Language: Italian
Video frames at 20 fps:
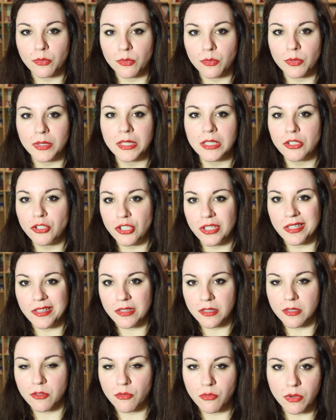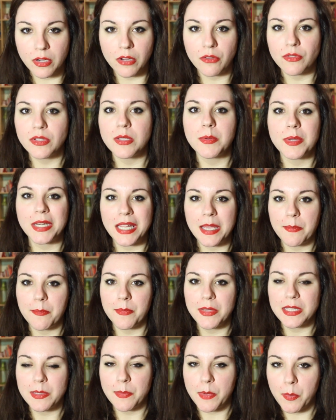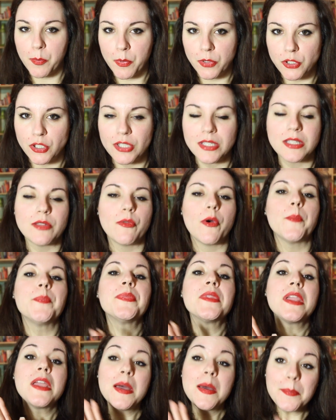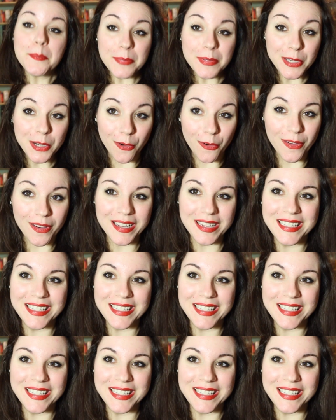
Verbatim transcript: quindi jeans gonne così perché mi sembra un po' eccessivo però